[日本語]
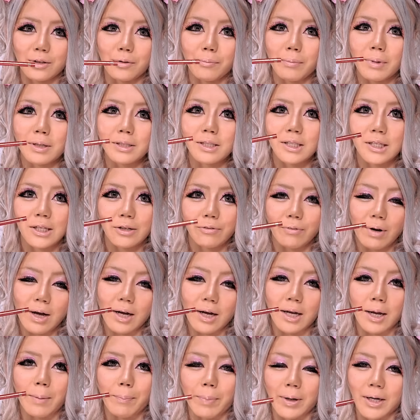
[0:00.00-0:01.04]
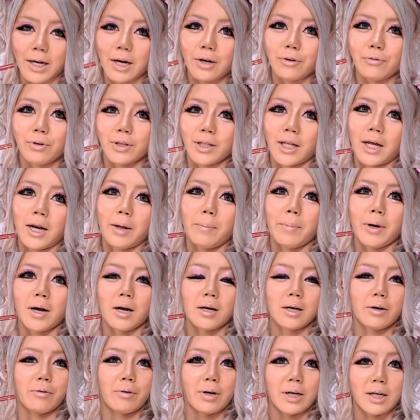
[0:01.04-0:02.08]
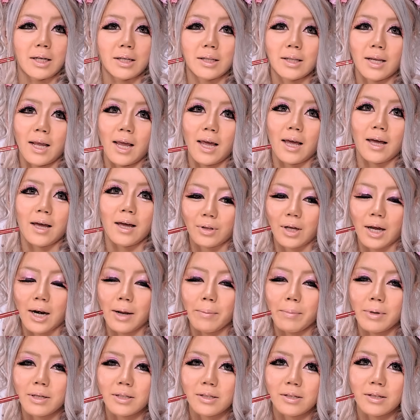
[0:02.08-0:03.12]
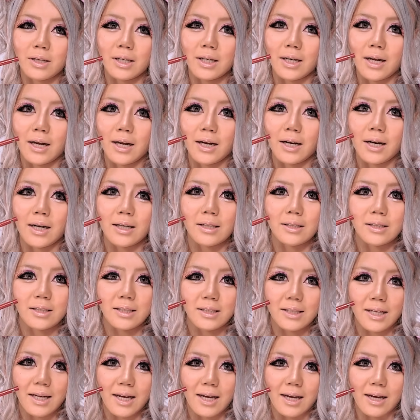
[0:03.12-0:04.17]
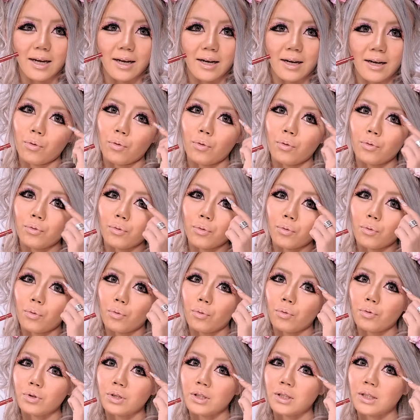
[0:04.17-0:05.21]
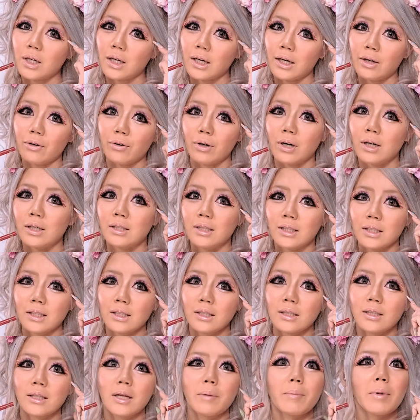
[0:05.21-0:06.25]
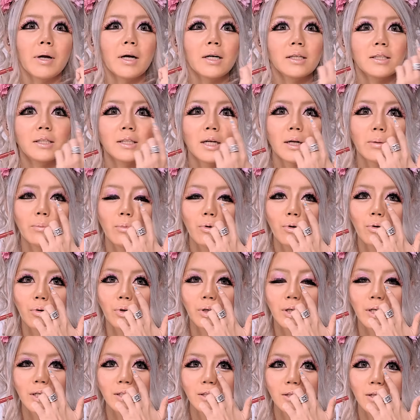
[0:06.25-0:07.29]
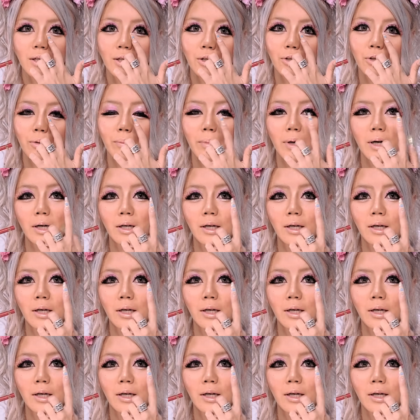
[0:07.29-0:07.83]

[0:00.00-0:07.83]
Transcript: あと目尻はやっぱギャルは垂れ目が可愛いんで、垂れ目すぎない感じでこことここをつなげる感じで、目頭も引きすぎると目